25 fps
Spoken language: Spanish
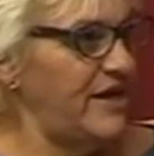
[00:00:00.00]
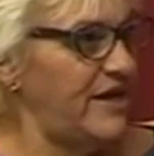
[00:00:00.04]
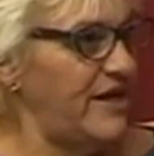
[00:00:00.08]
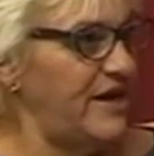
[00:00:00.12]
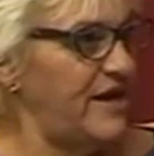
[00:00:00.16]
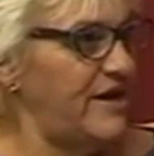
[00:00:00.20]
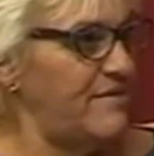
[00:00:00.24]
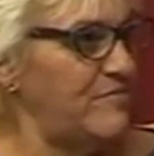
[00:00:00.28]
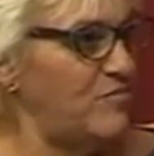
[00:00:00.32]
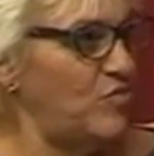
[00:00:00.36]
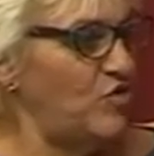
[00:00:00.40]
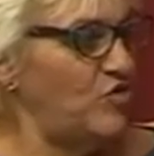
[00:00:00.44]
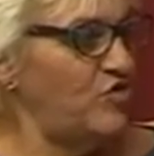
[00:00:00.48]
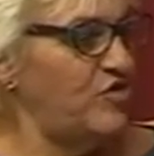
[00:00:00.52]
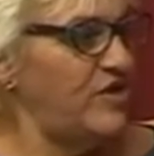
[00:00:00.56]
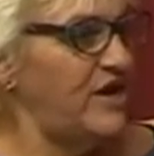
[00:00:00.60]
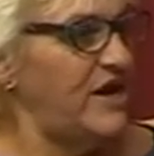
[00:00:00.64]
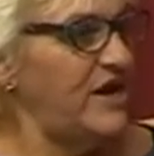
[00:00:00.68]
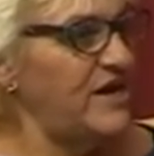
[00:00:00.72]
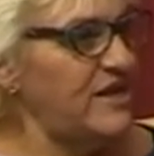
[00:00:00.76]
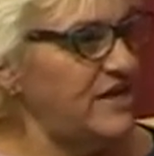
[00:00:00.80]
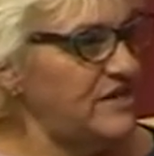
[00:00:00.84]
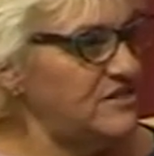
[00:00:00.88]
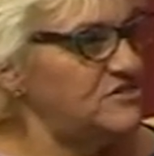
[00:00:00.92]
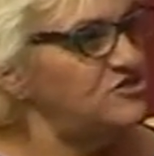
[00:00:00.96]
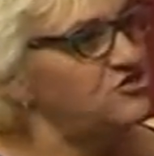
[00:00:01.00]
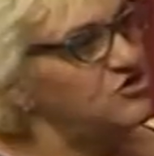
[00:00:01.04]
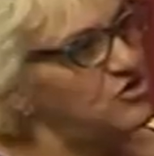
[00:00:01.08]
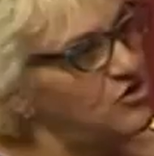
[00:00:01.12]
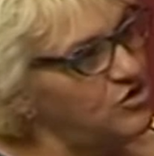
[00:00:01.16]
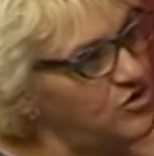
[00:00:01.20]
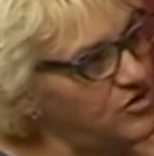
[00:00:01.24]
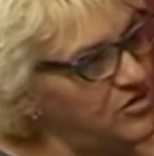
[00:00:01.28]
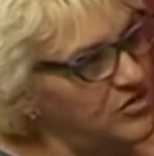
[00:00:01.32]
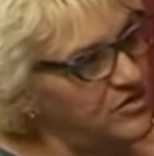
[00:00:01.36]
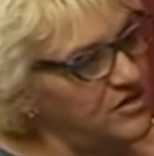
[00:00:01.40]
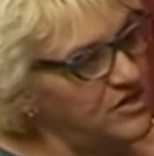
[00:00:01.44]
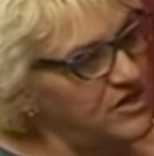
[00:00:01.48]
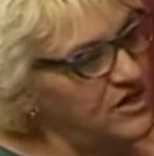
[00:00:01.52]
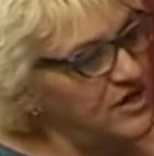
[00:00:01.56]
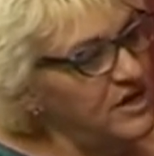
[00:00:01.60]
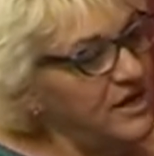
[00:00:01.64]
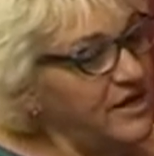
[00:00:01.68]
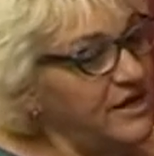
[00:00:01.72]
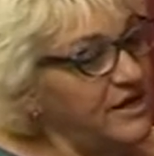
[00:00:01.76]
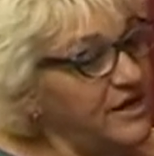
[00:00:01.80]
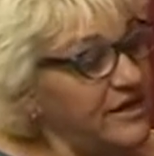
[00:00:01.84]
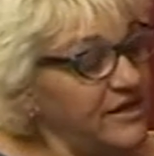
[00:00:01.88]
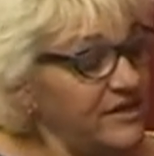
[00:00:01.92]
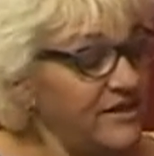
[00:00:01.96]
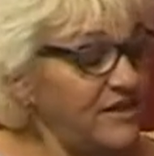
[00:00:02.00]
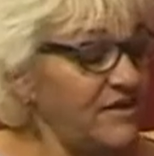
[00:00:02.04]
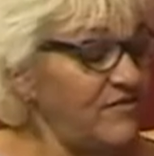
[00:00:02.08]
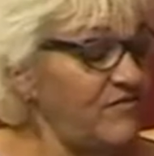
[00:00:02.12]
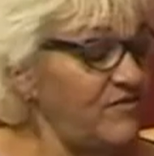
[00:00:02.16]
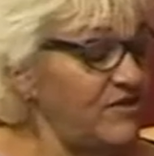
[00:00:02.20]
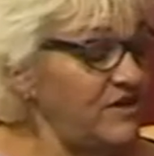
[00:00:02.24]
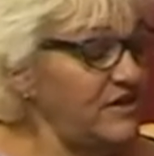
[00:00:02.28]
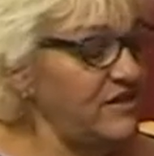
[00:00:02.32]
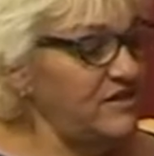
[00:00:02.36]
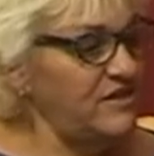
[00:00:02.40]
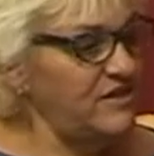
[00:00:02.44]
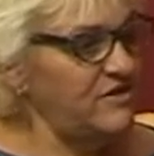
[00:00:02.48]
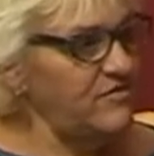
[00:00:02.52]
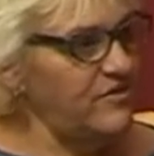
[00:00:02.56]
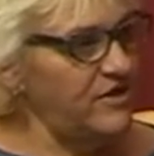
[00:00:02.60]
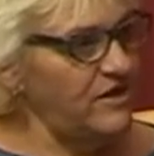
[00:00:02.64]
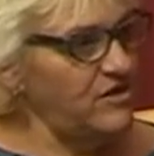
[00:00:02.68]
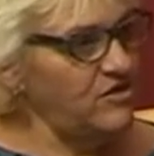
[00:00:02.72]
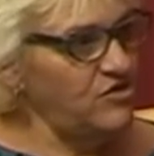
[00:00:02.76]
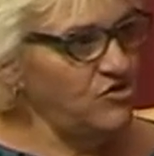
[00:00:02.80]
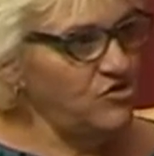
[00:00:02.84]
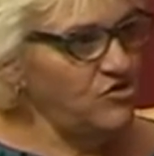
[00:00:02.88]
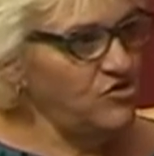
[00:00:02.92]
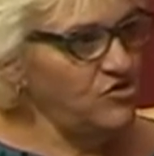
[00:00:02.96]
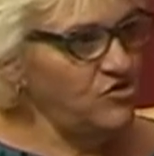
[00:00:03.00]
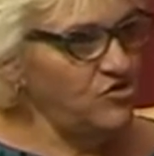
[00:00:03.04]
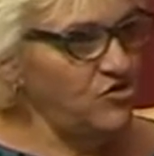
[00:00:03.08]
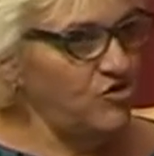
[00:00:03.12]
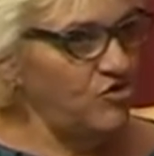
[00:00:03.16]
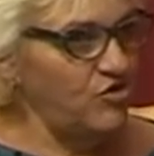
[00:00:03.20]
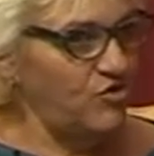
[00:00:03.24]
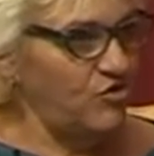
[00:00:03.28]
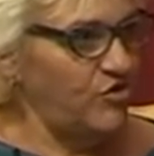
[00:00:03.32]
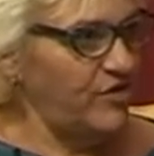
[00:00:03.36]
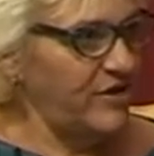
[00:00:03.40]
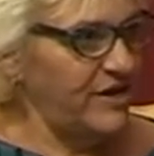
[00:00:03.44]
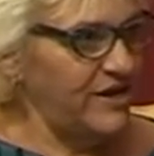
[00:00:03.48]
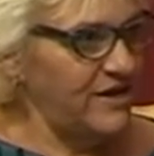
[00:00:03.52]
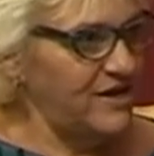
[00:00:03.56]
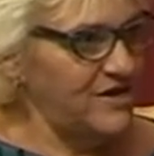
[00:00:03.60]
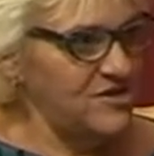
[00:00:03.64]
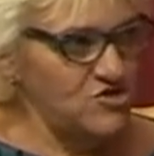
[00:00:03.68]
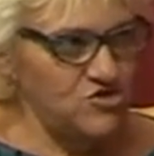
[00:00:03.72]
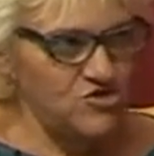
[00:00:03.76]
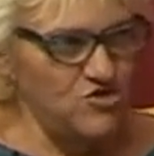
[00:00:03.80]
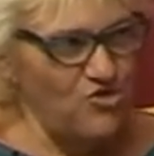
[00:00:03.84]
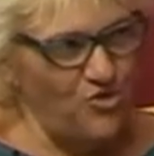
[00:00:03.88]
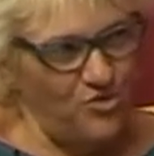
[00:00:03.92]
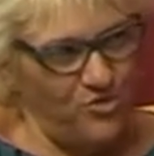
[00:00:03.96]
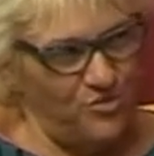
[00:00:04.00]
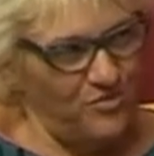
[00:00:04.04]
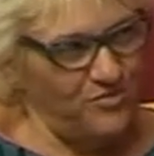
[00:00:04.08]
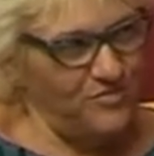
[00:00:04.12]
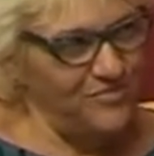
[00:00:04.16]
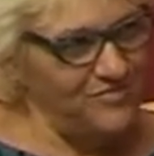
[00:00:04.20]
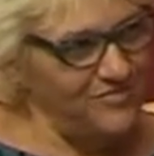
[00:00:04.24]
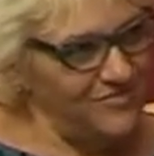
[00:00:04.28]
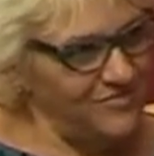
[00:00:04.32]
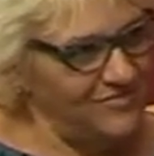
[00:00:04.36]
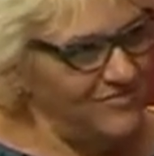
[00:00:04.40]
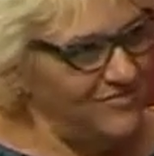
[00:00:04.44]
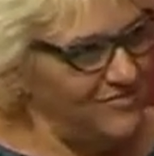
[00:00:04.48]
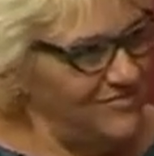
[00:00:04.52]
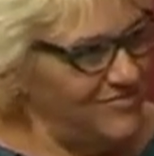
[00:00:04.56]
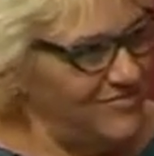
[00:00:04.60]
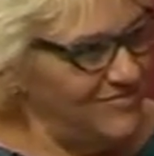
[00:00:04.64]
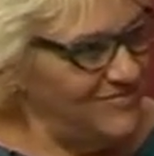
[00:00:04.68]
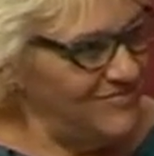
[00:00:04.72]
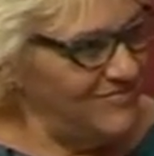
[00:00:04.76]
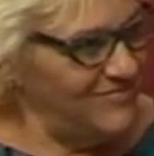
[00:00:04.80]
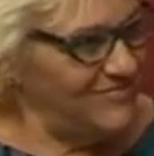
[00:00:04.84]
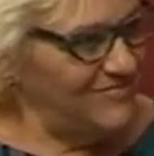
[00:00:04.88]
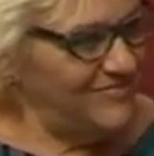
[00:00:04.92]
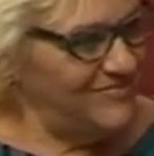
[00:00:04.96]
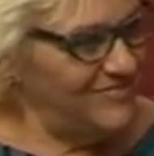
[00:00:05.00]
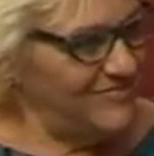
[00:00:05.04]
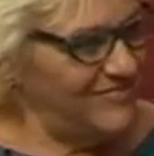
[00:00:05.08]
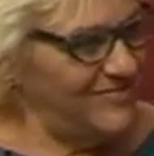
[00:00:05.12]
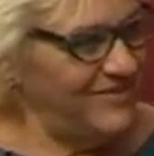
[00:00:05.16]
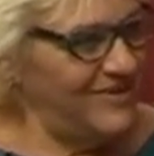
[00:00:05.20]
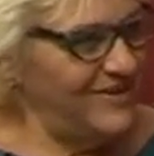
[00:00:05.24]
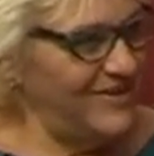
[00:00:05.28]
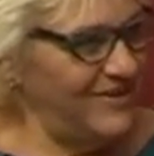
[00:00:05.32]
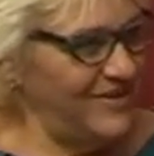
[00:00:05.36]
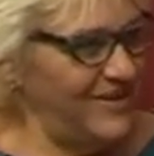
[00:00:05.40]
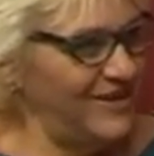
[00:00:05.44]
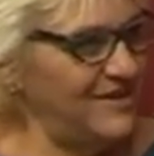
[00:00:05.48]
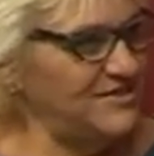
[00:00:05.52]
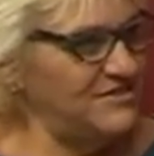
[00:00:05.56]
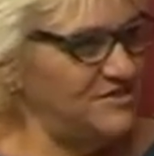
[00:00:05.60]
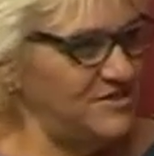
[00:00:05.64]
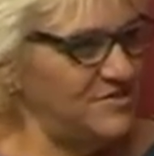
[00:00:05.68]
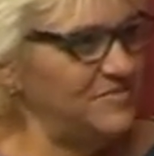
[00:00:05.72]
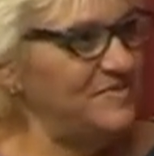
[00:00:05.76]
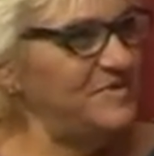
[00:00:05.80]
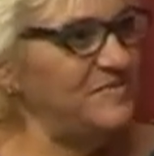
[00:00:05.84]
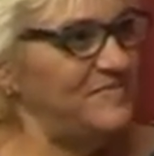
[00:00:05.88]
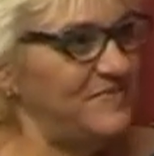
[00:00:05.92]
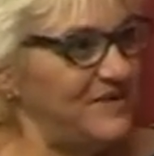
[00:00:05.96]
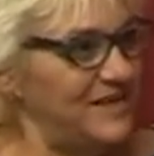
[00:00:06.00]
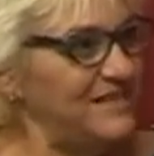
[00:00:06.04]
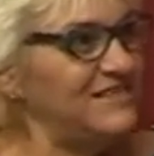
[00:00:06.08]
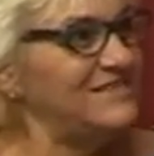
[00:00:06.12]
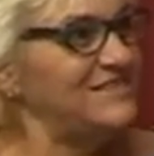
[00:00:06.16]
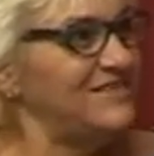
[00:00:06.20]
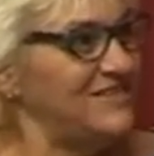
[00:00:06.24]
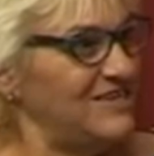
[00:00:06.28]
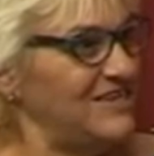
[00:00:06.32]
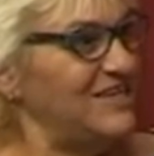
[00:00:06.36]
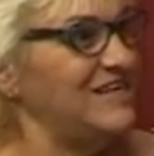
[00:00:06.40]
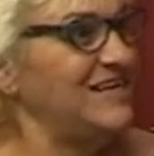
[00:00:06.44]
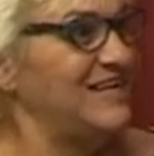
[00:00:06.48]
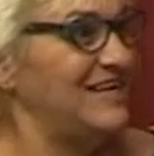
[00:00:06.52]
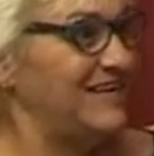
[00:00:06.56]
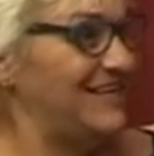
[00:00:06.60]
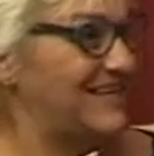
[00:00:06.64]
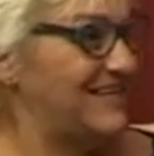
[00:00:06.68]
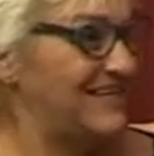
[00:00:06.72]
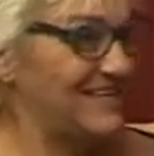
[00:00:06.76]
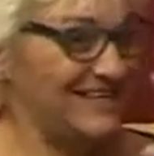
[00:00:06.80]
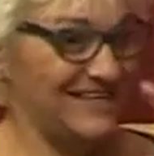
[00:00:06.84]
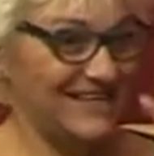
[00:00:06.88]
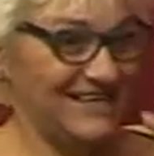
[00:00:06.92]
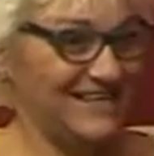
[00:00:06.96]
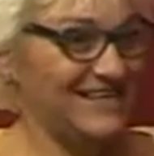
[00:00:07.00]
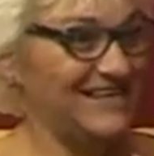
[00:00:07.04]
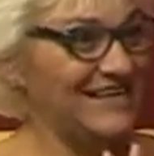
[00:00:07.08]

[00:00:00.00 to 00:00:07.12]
era mostrar eso, que en definitiva no era yo. Claro. Entonces te, ponías detrás de un papel